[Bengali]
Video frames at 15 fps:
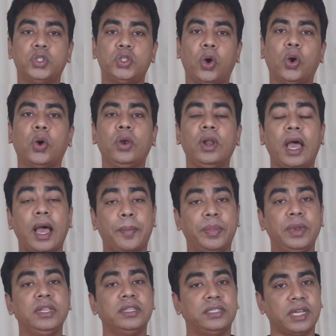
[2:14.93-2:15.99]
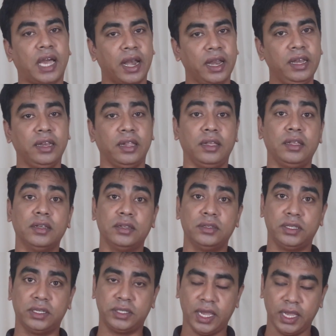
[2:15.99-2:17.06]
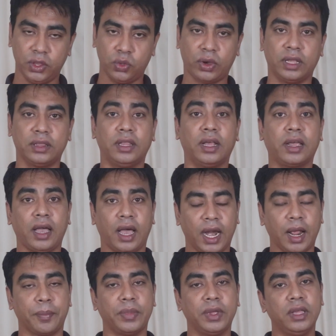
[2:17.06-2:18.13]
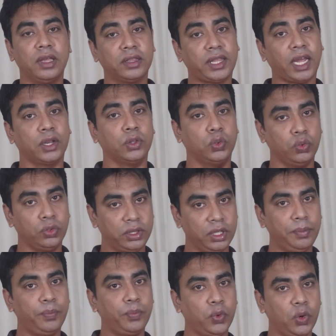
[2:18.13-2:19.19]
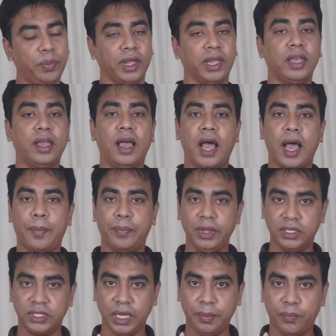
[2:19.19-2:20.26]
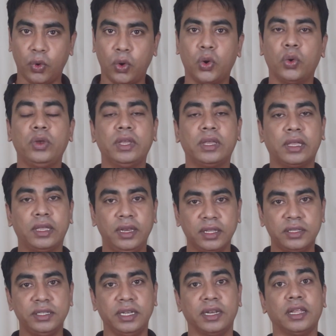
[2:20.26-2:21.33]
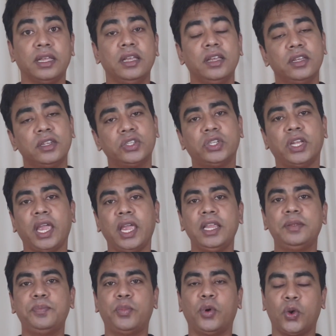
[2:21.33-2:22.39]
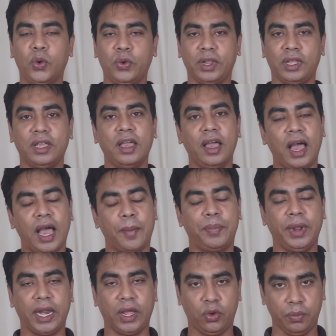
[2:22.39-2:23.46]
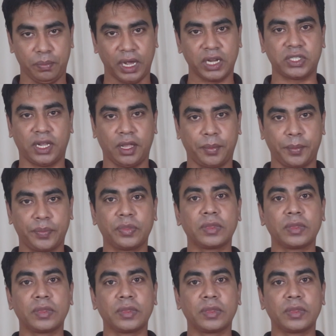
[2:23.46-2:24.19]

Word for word: যখন আপনি জানেননি যে সেই দোকানদার খারাপ তার দুই দিন পূর্বে আপনি যেই পণ্যটি কিনে কিনেছিলেন সেই পণ্যটি আপনার এখন বাসায়